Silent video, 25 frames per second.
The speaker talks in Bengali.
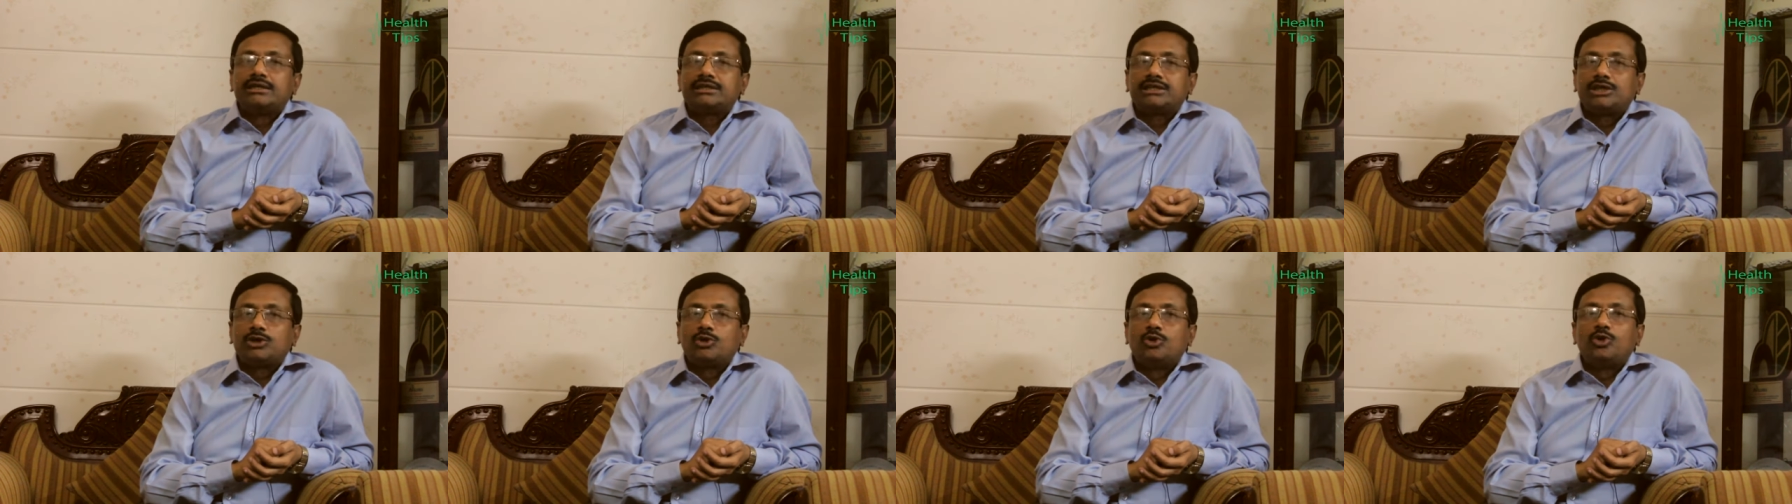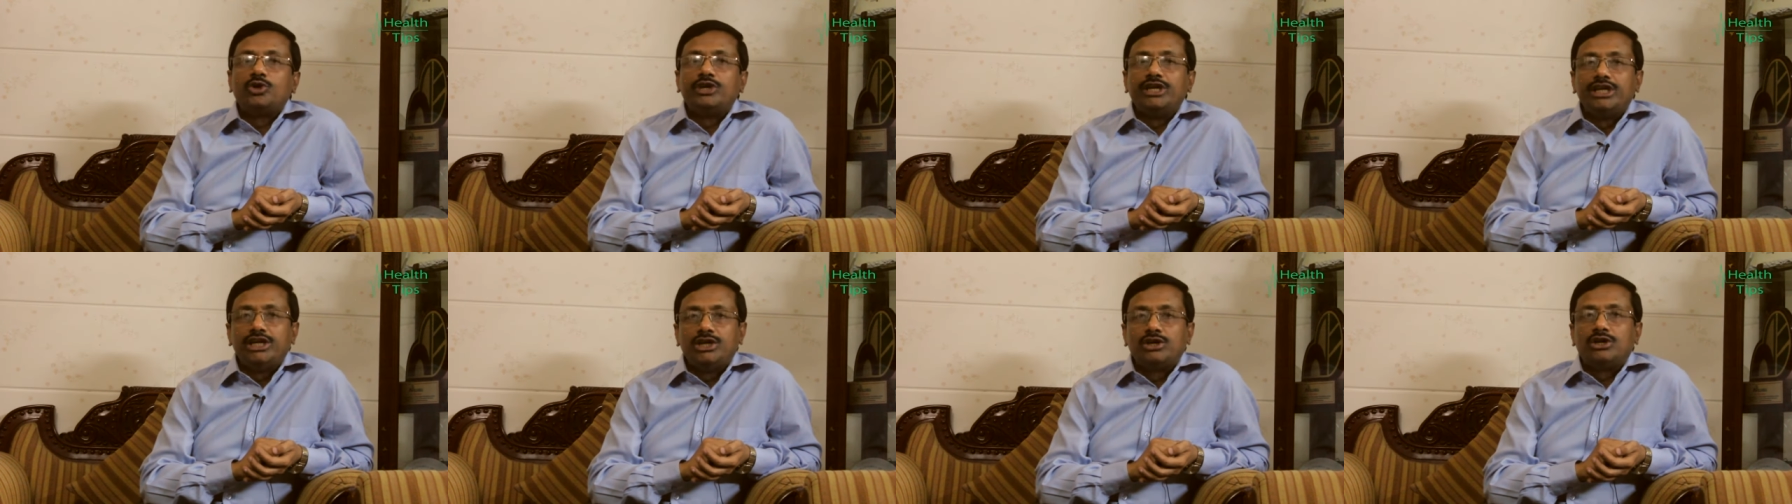সে
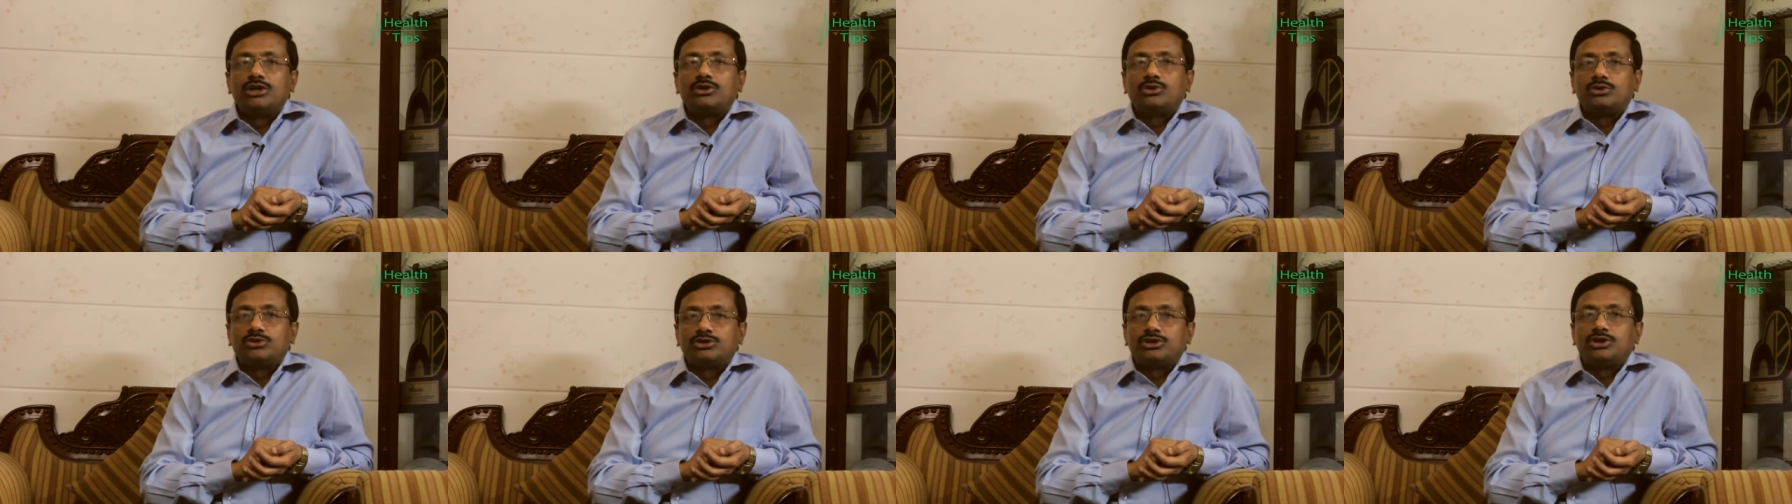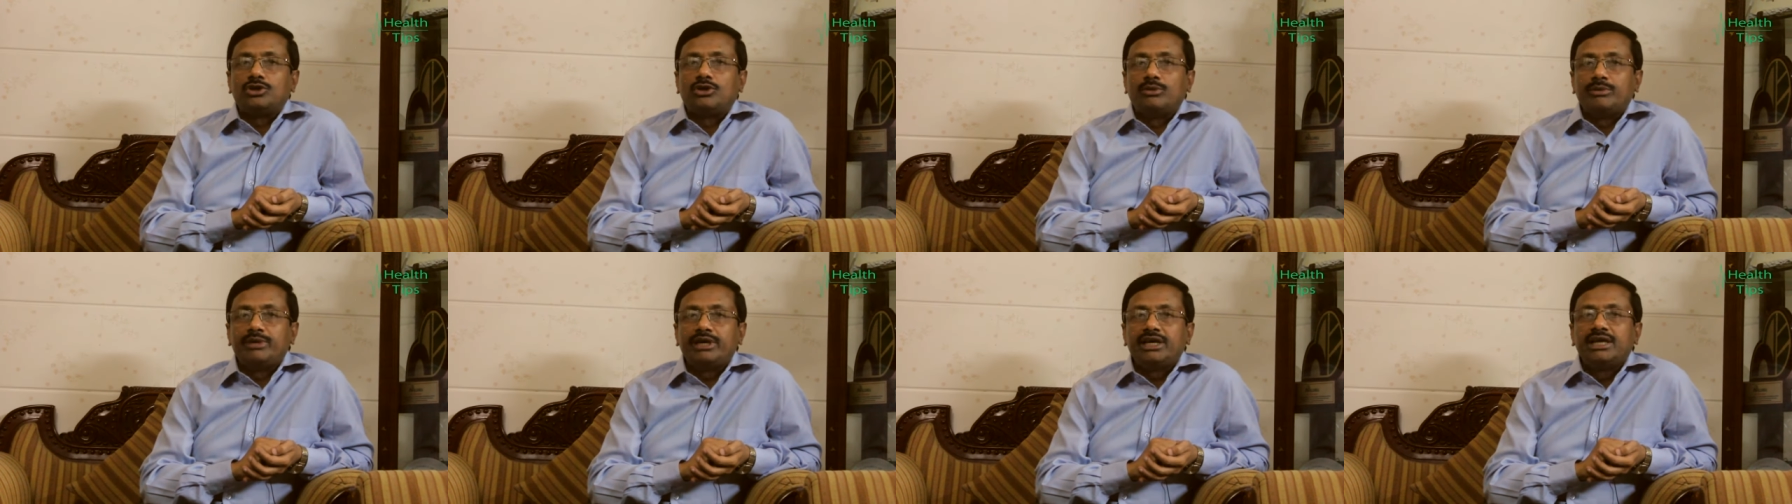রোগ নির্ণয়
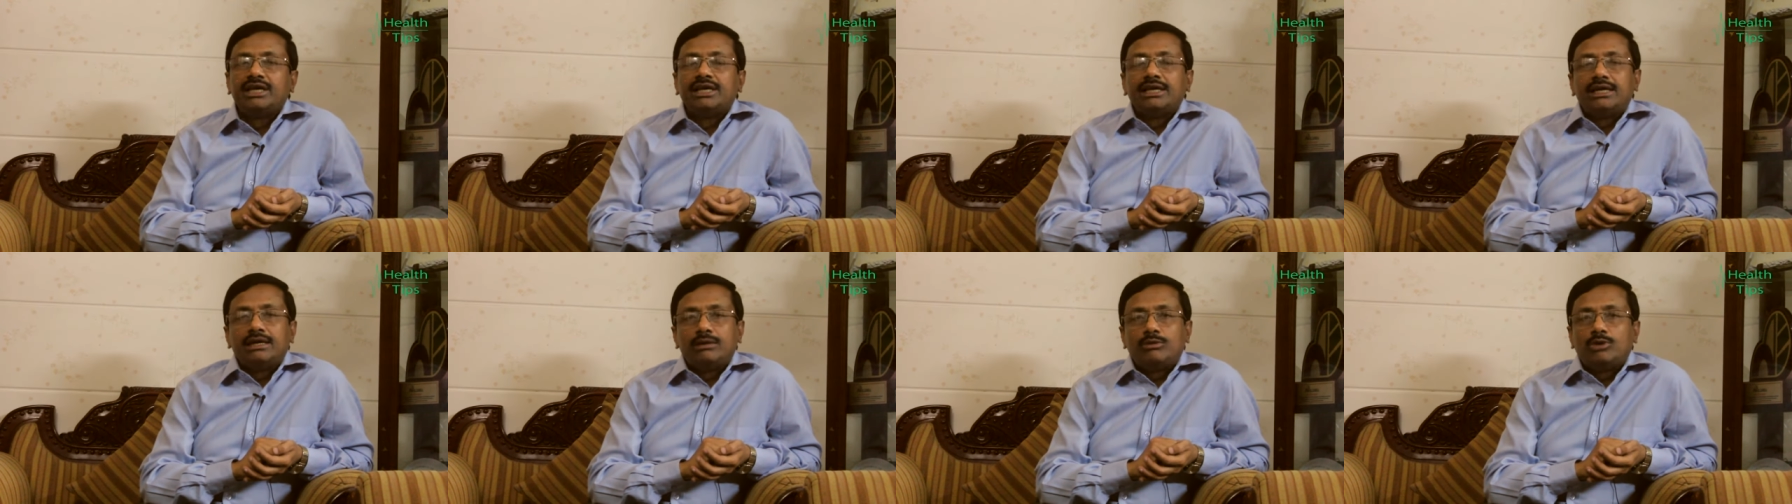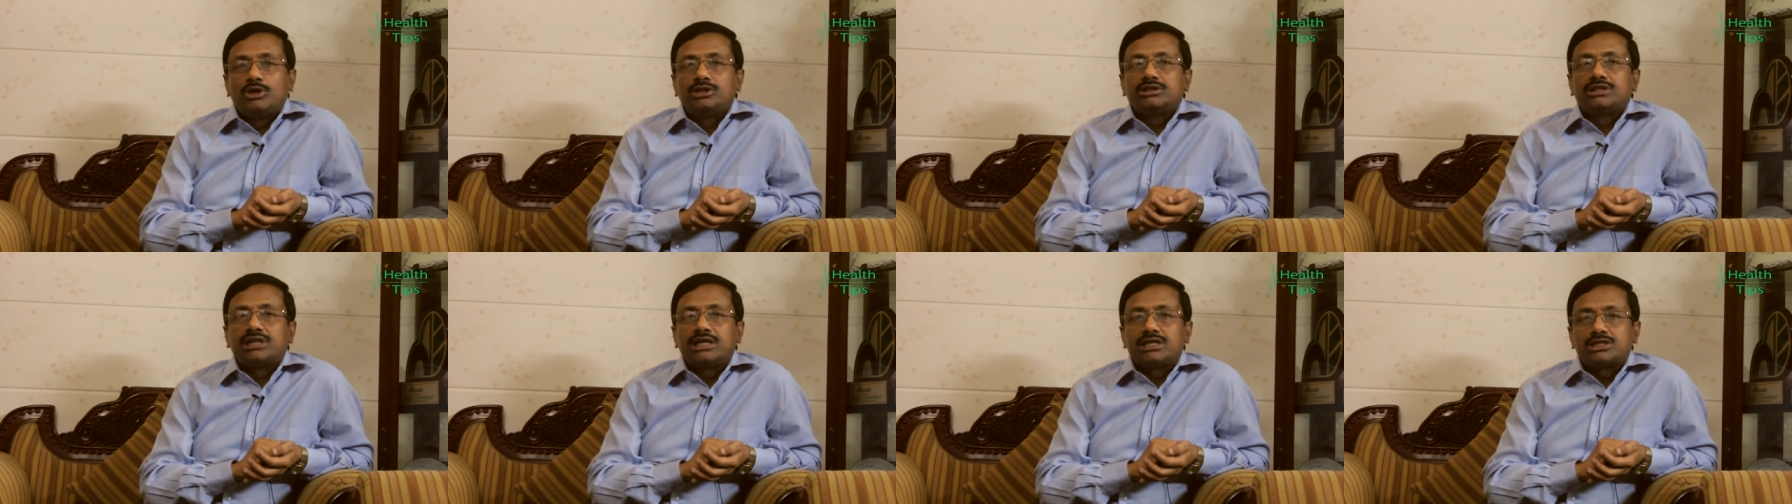করতে হবে
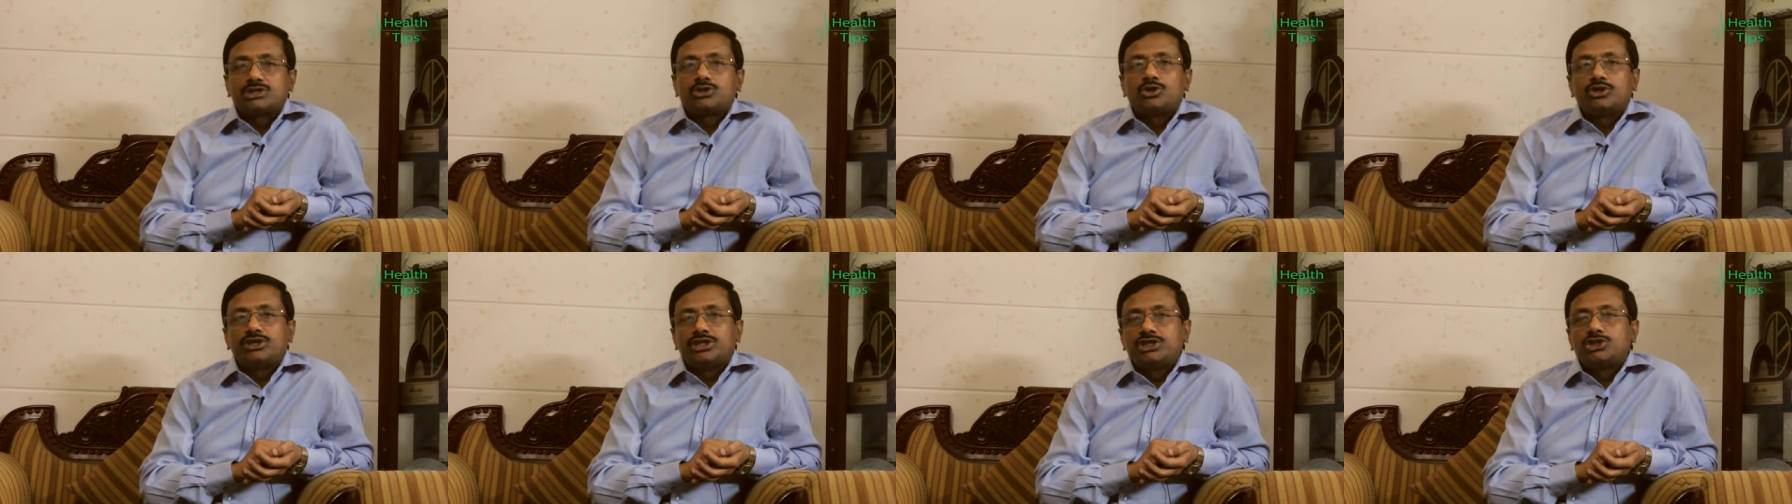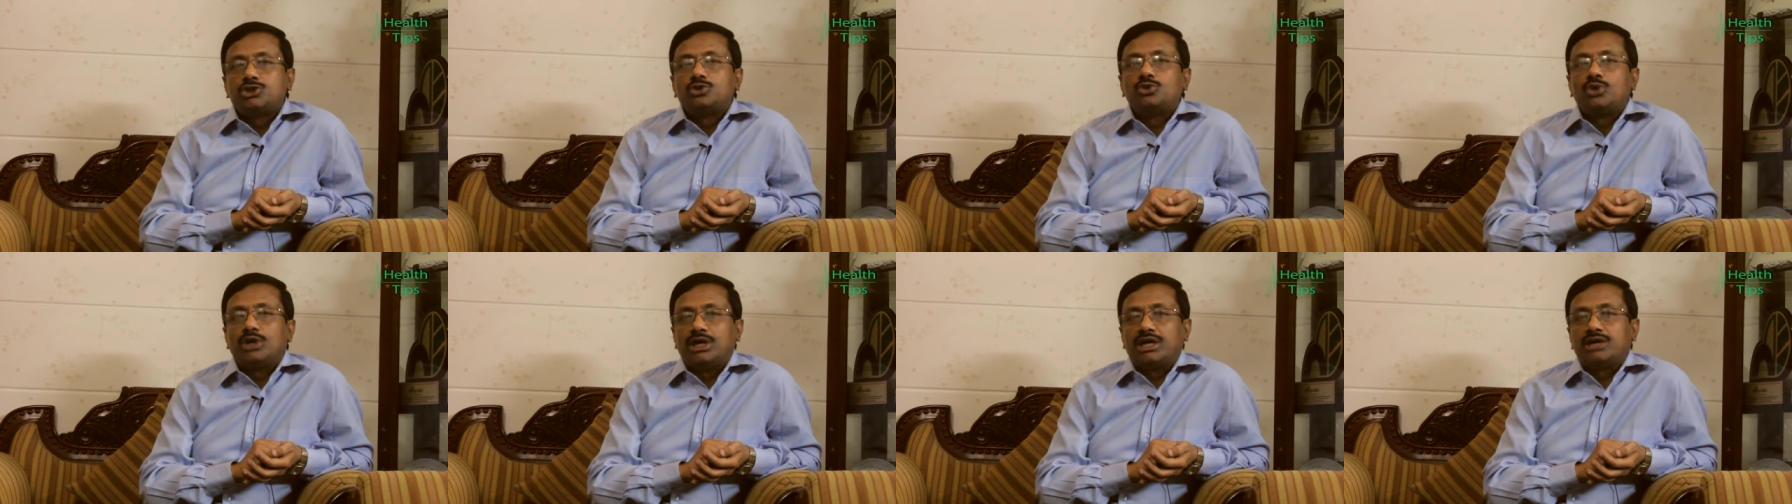এবং তার সঠিক
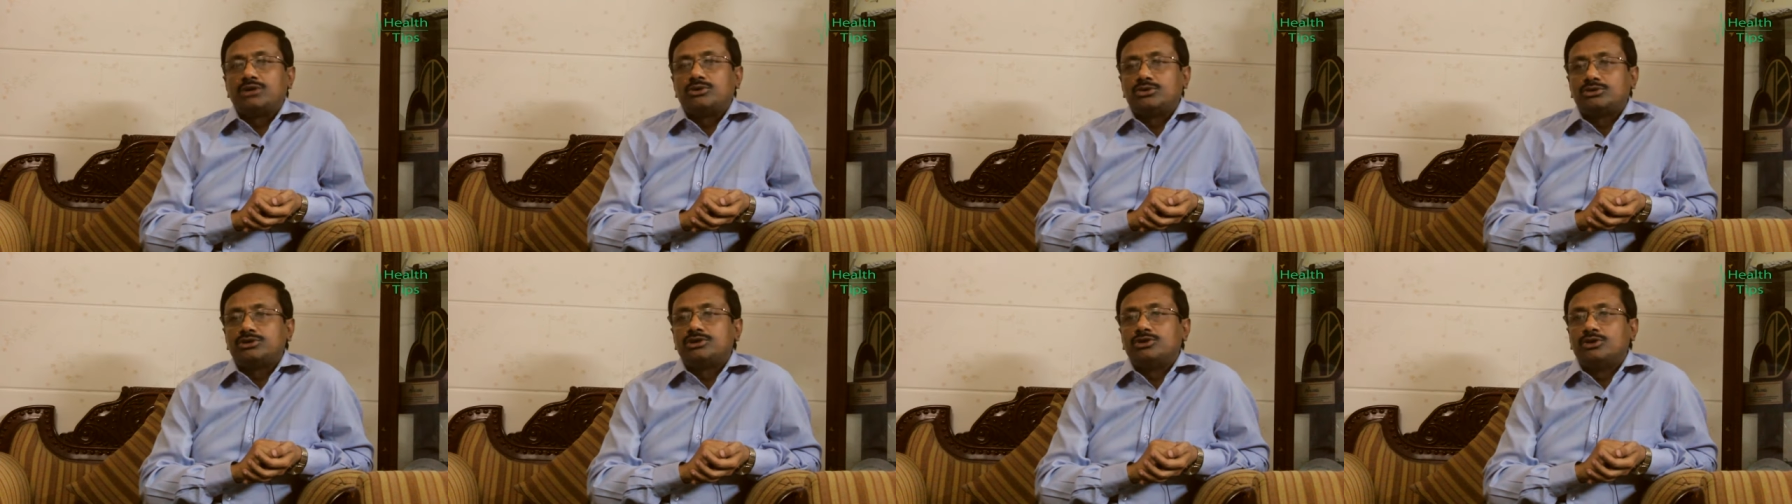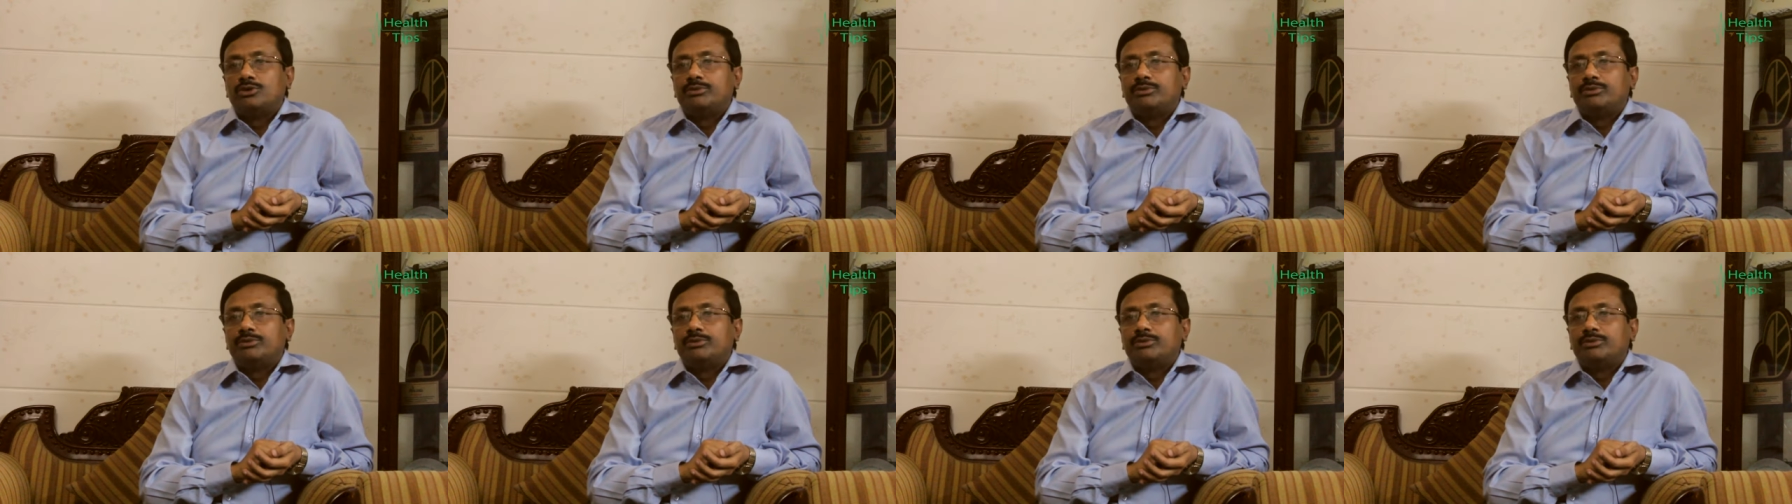সুরাহা করতে